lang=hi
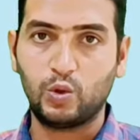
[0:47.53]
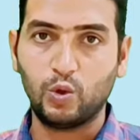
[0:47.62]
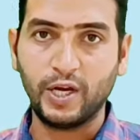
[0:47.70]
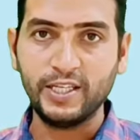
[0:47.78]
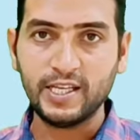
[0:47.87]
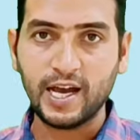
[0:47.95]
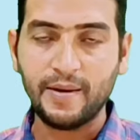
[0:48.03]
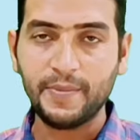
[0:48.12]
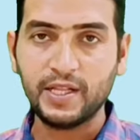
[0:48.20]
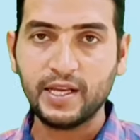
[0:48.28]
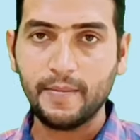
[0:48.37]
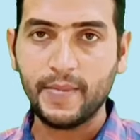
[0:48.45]
तो गाइज़ यहाँ
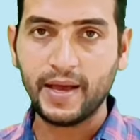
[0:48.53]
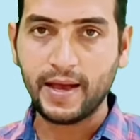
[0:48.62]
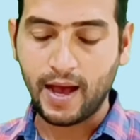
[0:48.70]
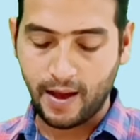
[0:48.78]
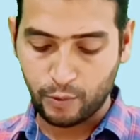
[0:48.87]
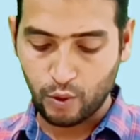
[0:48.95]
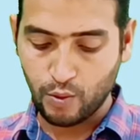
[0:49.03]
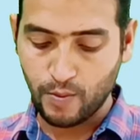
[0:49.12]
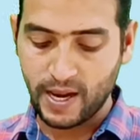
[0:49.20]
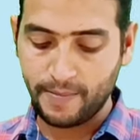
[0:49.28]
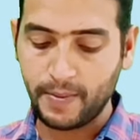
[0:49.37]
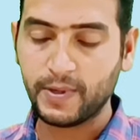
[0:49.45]
पे देखिए मैं आपको
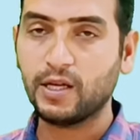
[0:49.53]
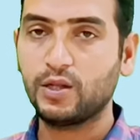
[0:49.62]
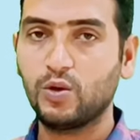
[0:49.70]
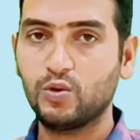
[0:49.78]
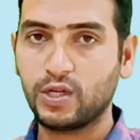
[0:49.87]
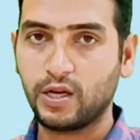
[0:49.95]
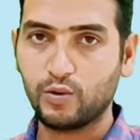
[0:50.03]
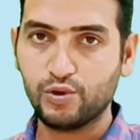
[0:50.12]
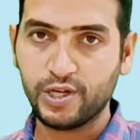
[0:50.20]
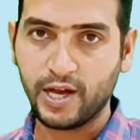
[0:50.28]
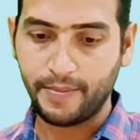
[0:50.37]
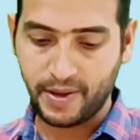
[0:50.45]
मोबाइल पे बताता हूँ सारा
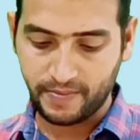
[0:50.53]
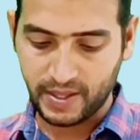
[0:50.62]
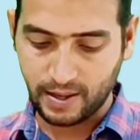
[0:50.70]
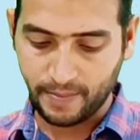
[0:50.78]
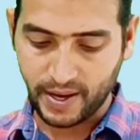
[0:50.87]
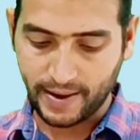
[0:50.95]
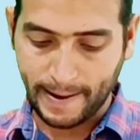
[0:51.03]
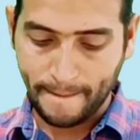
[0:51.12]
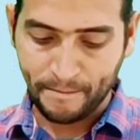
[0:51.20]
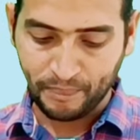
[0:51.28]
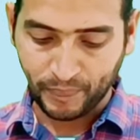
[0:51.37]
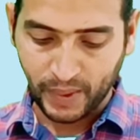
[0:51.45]
कुछ यहाँ पे आप देख पा रहे
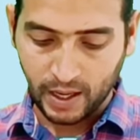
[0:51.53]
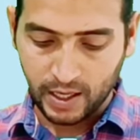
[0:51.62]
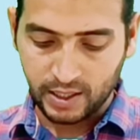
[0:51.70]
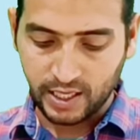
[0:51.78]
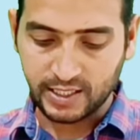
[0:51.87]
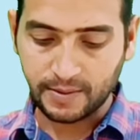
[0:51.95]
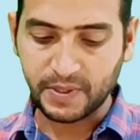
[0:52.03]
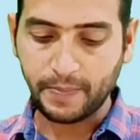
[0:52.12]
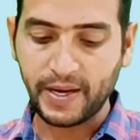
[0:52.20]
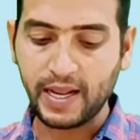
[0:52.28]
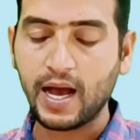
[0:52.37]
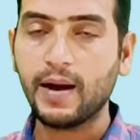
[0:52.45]
हैं देखिए सबसे
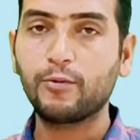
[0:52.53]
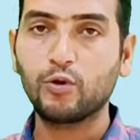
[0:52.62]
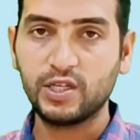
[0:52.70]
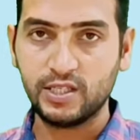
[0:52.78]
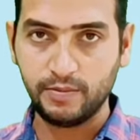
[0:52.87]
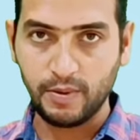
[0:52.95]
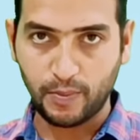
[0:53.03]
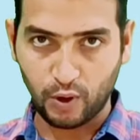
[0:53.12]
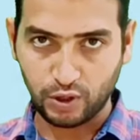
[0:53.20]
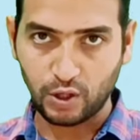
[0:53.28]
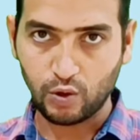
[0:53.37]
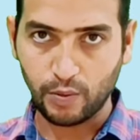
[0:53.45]
पहले आपको किसी भी
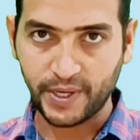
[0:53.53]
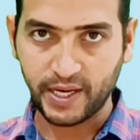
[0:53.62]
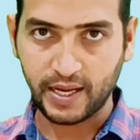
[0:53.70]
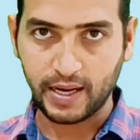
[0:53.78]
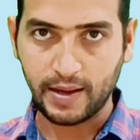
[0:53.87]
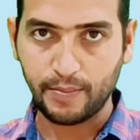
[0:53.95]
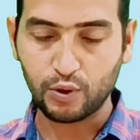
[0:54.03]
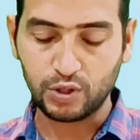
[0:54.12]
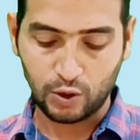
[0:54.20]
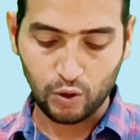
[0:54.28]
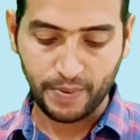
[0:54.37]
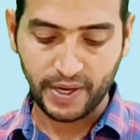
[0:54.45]
ब्राउज़र को ओपन करना है
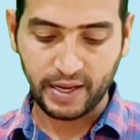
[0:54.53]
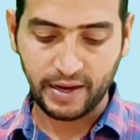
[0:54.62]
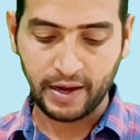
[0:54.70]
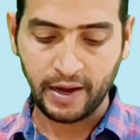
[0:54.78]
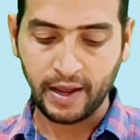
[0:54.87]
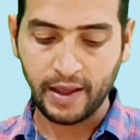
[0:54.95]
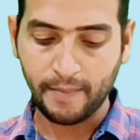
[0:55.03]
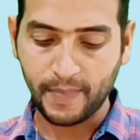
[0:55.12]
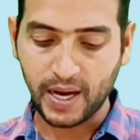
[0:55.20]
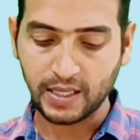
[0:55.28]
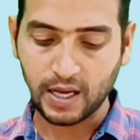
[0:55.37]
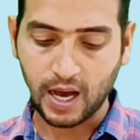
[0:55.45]
ब्राउज़र को ओपन करने के
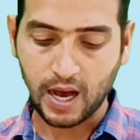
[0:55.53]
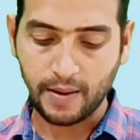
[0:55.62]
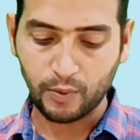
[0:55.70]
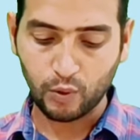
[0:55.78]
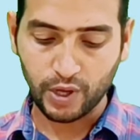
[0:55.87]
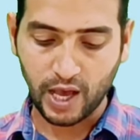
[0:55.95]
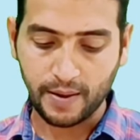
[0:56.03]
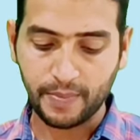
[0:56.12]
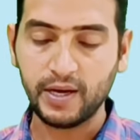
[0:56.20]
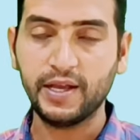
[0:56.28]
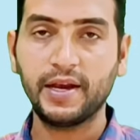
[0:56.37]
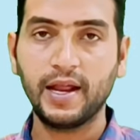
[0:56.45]
बाद आपको यहाँ
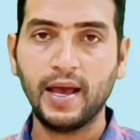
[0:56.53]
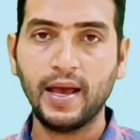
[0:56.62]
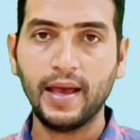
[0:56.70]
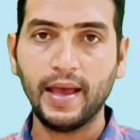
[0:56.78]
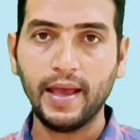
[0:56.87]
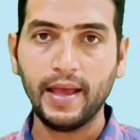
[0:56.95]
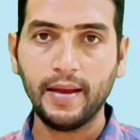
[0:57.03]
पर लिखना है